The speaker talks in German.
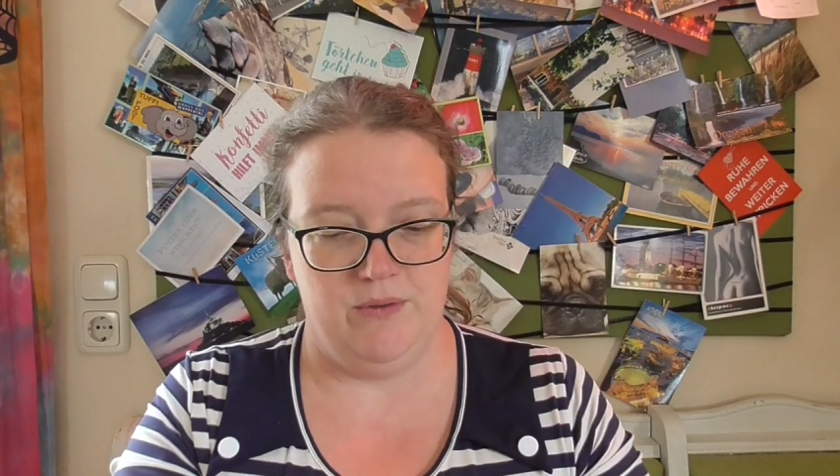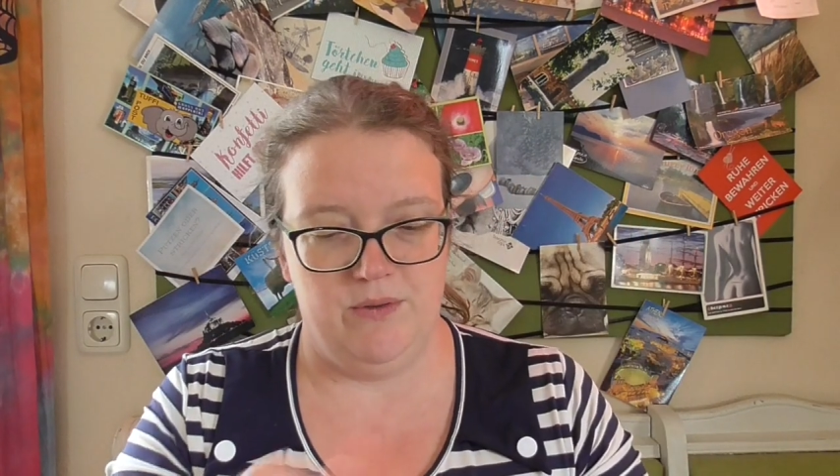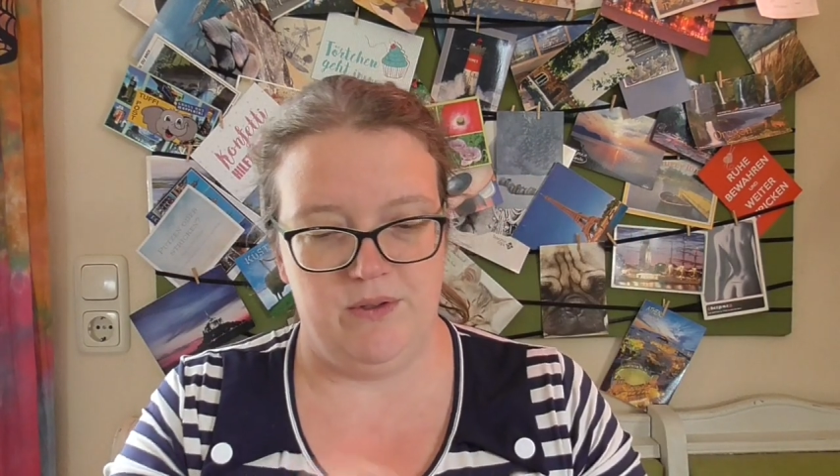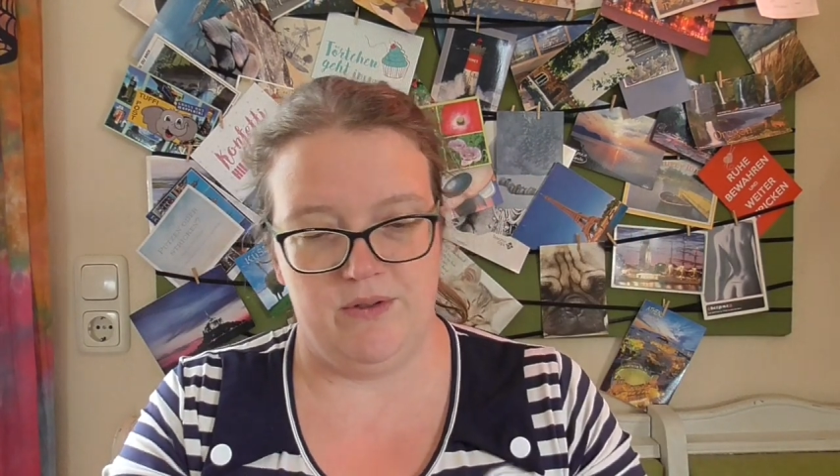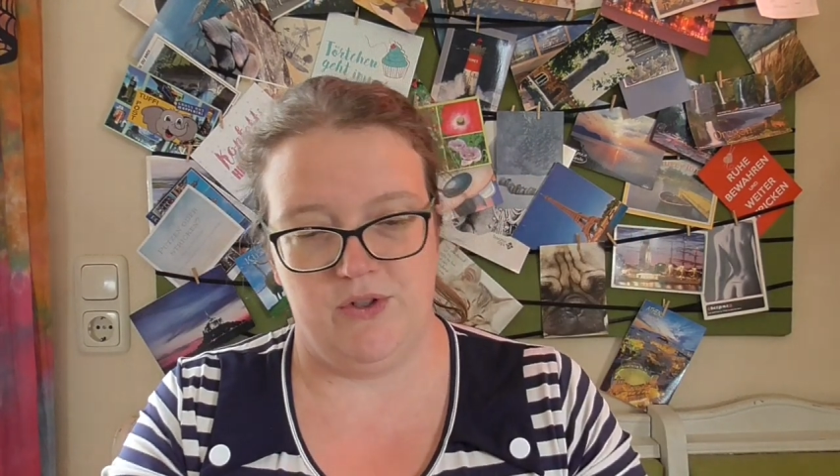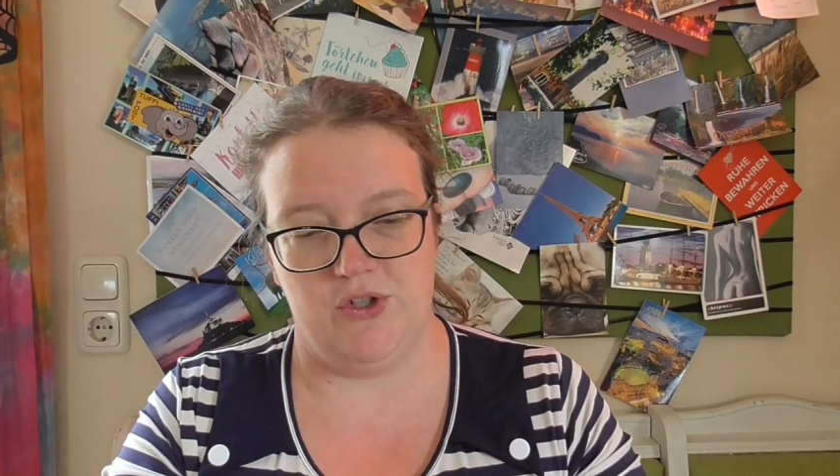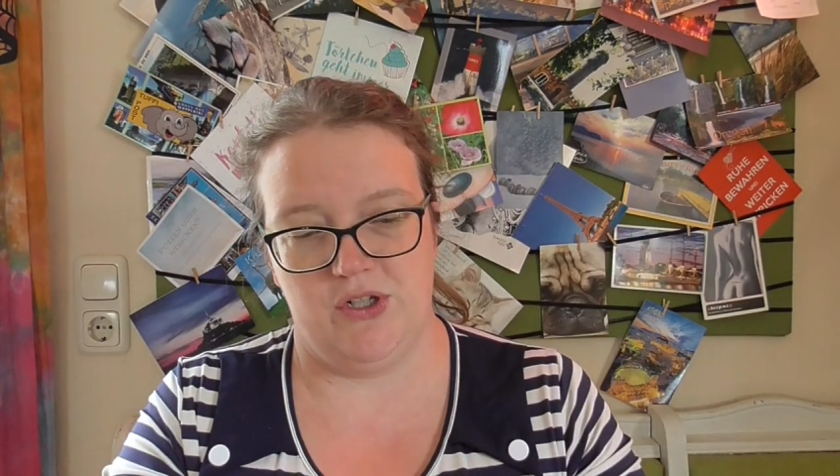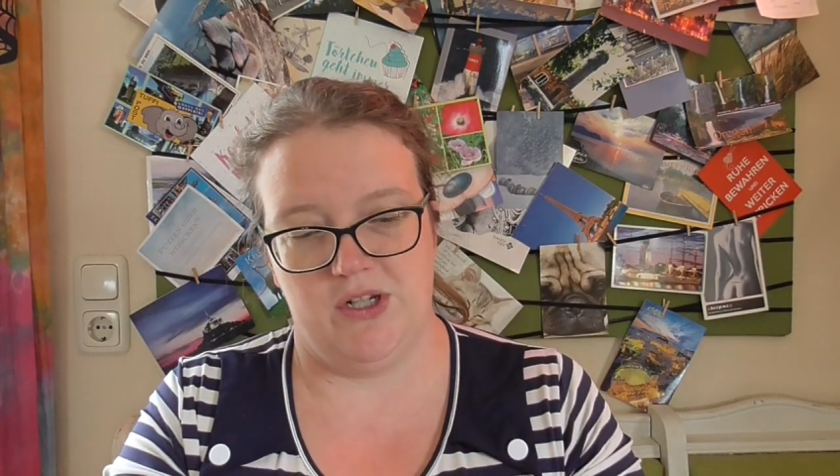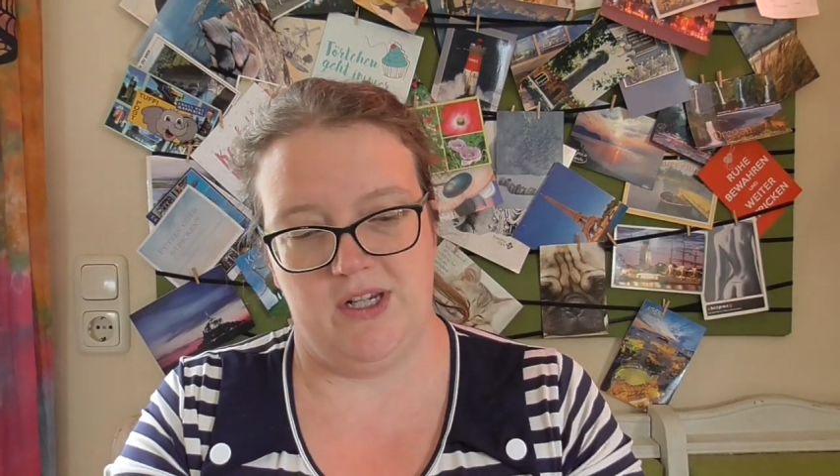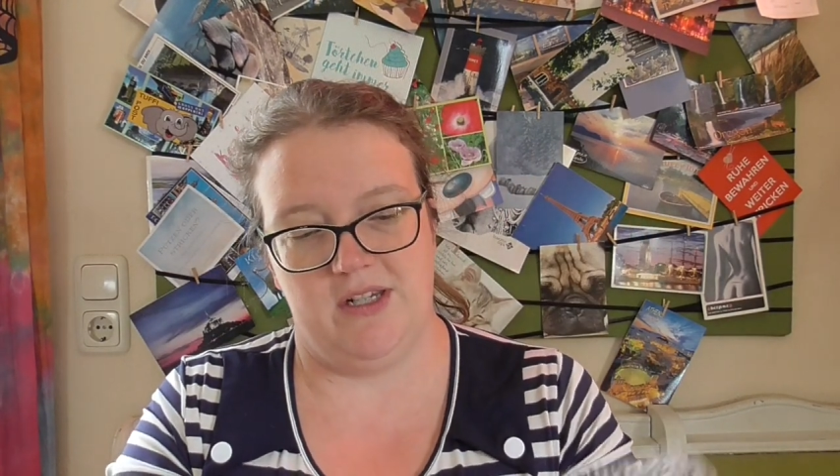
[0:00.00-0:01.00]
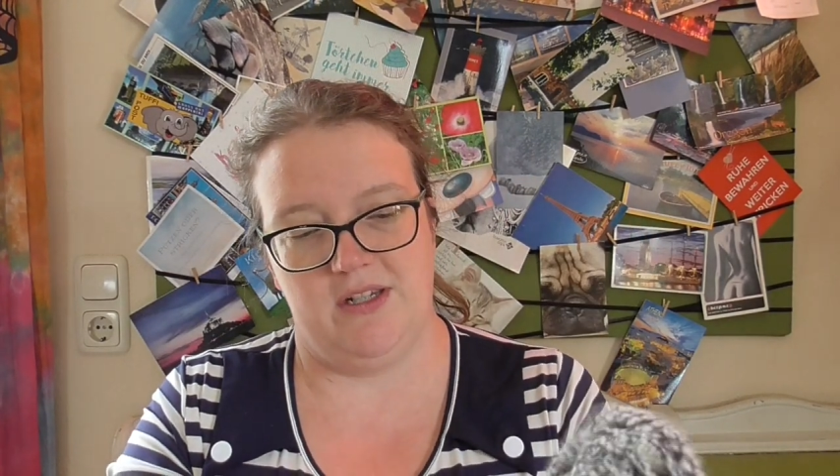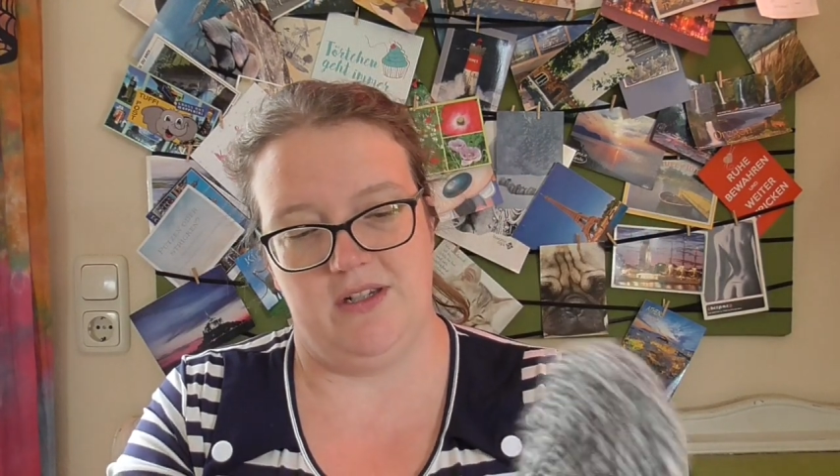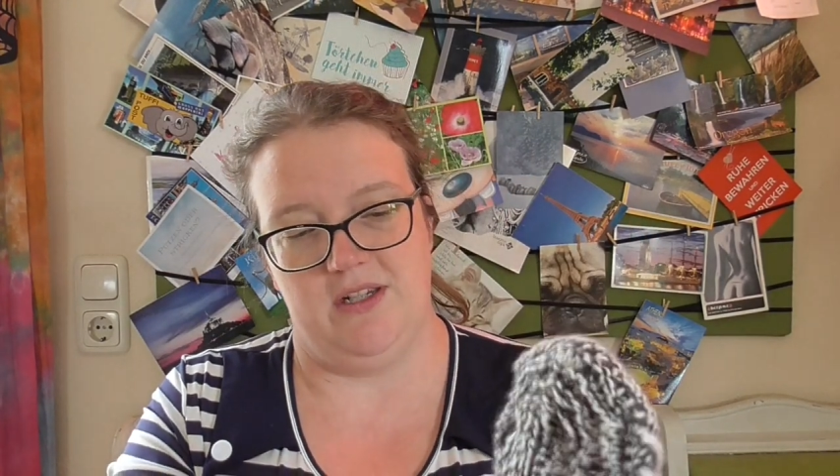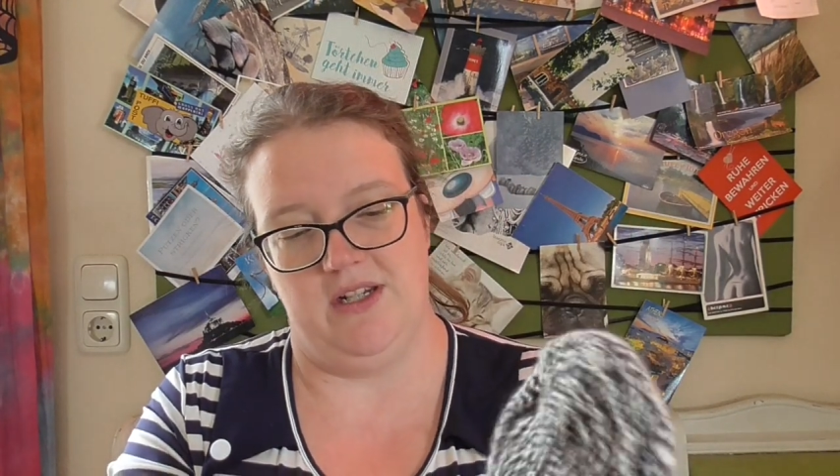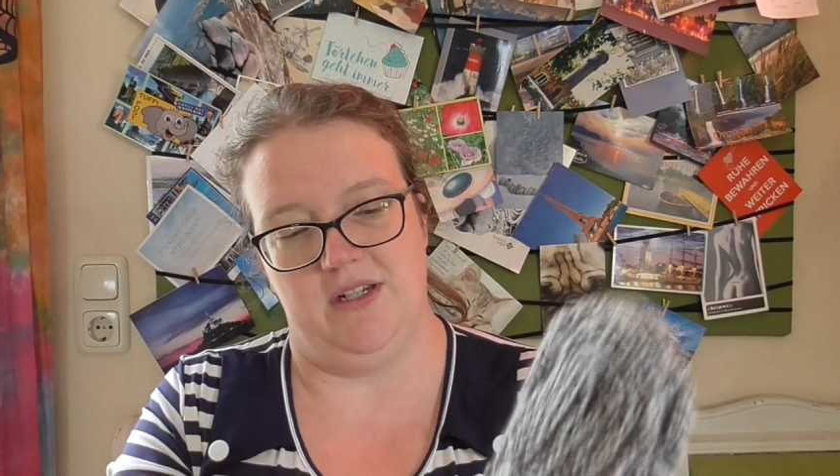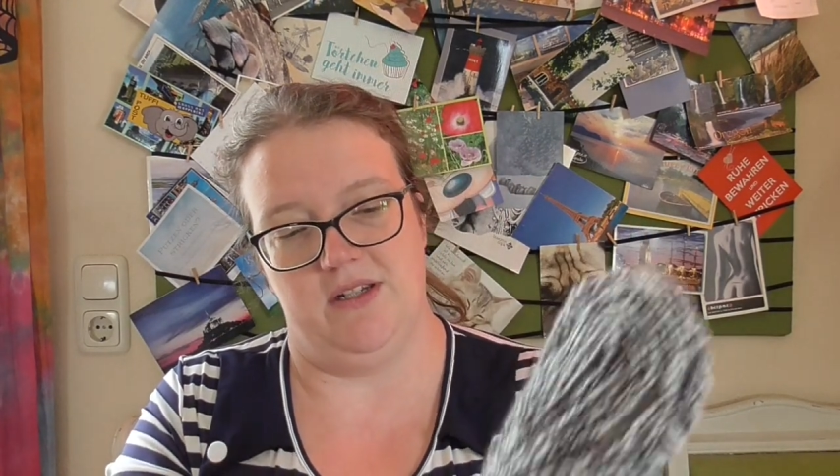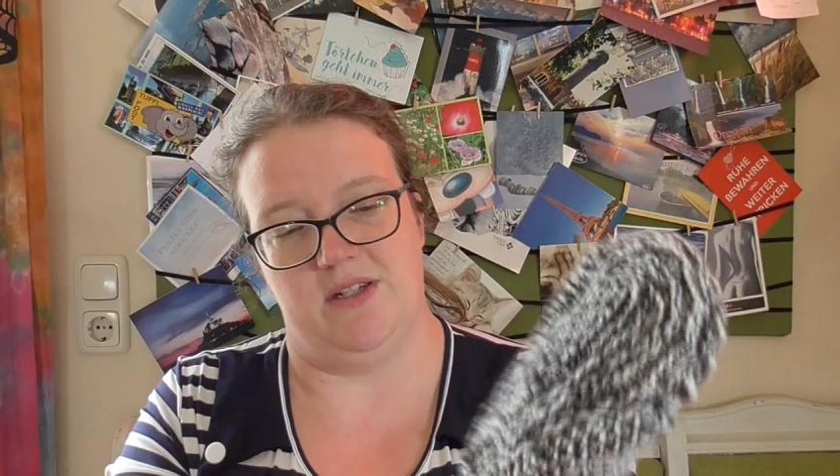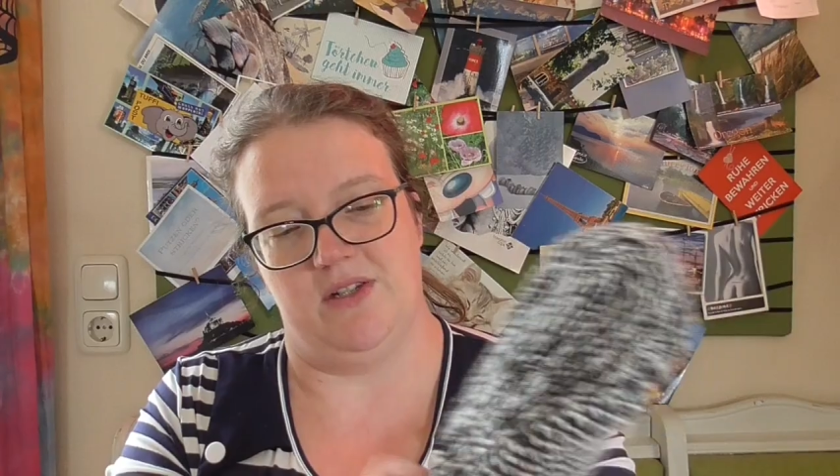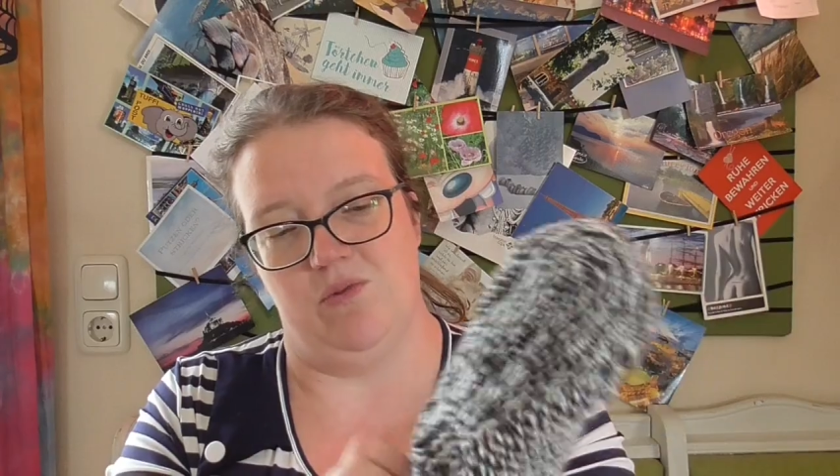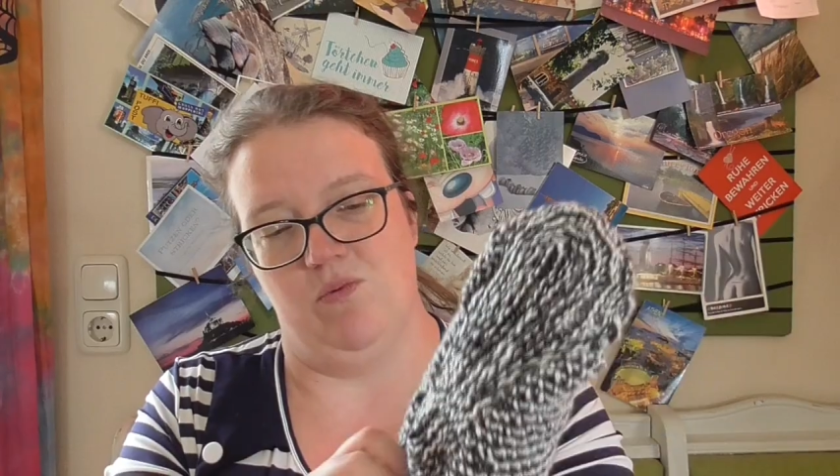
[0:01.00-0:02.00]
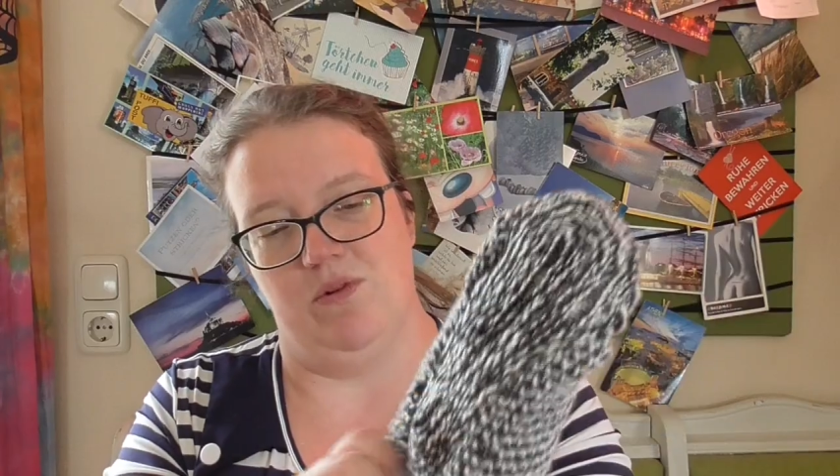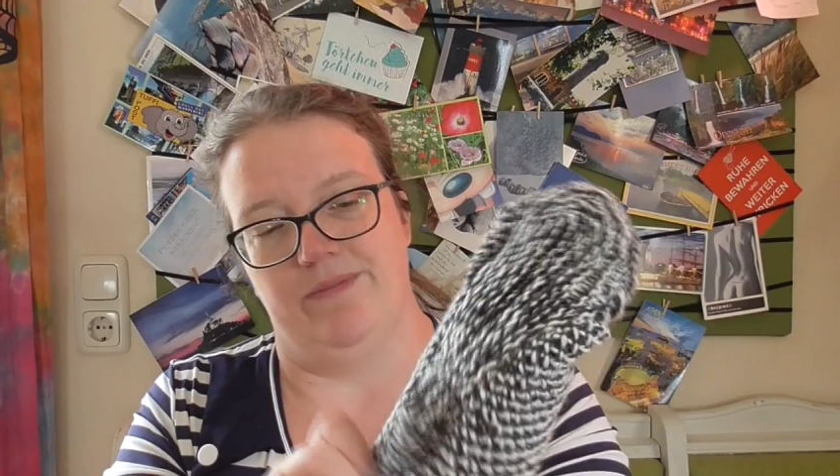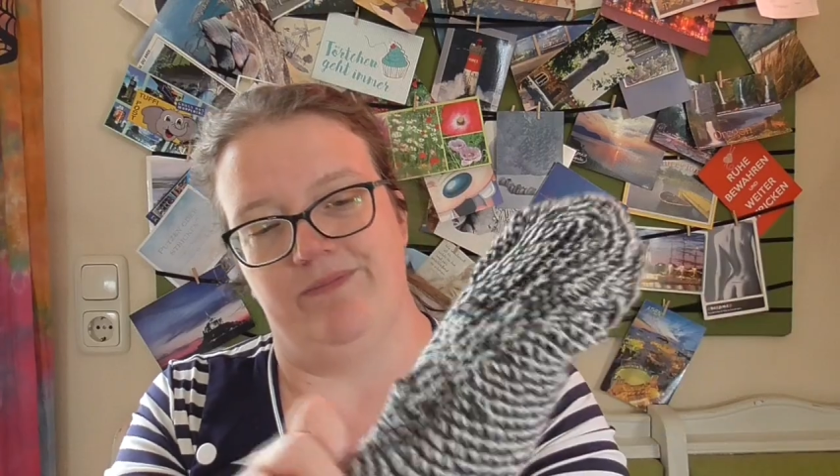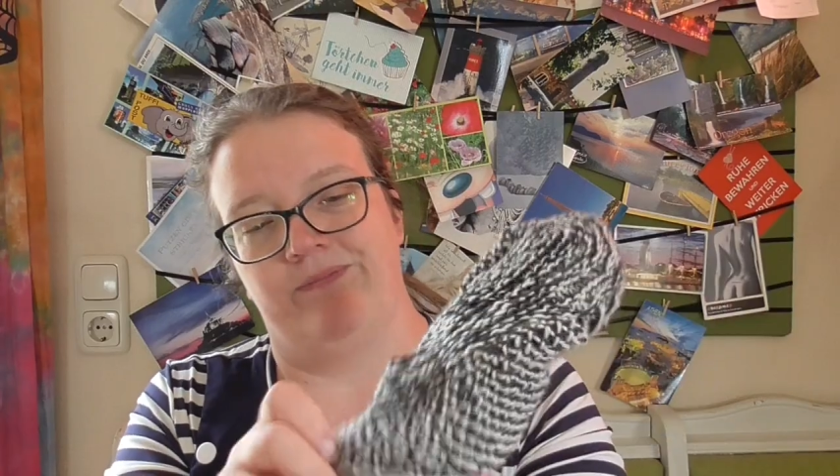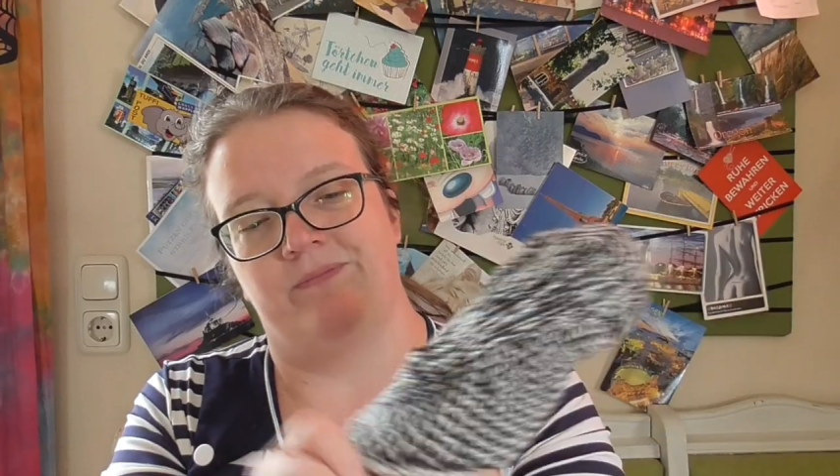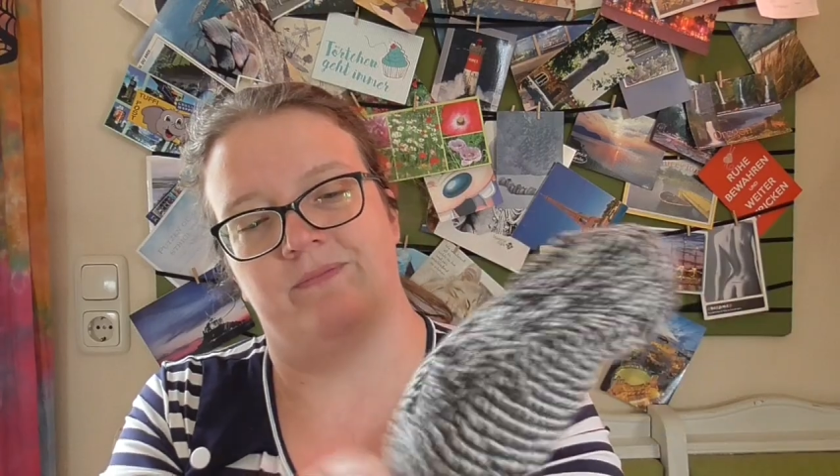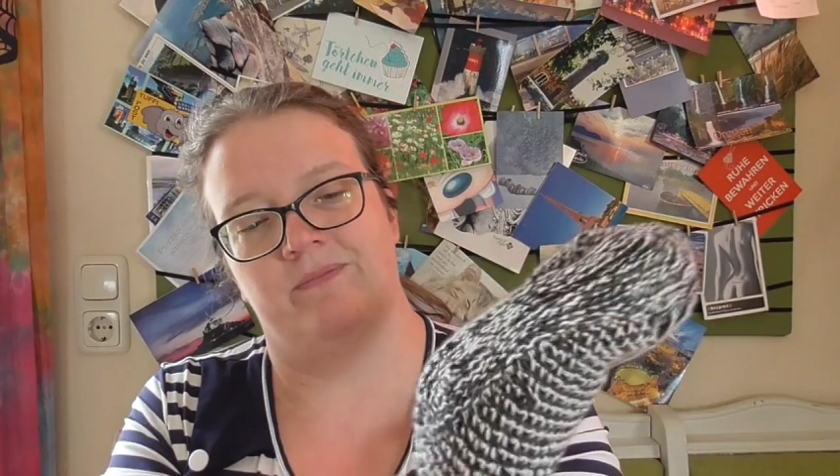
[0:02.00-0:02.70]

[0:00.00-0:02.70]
und strickt die Sohle.